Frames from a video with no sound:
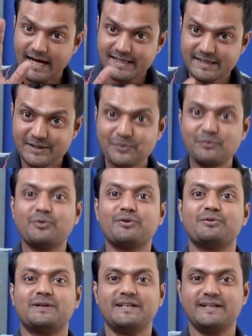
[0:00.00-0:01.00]
அதையும்
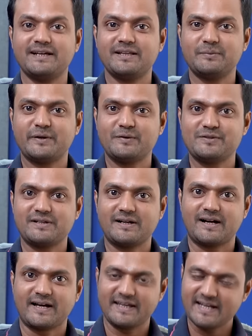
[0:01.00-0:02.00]
ஒரு வழியில் இது பண்ணி
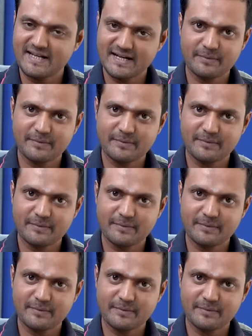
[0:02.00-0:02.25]
வச்சுருக்காங்க என்ன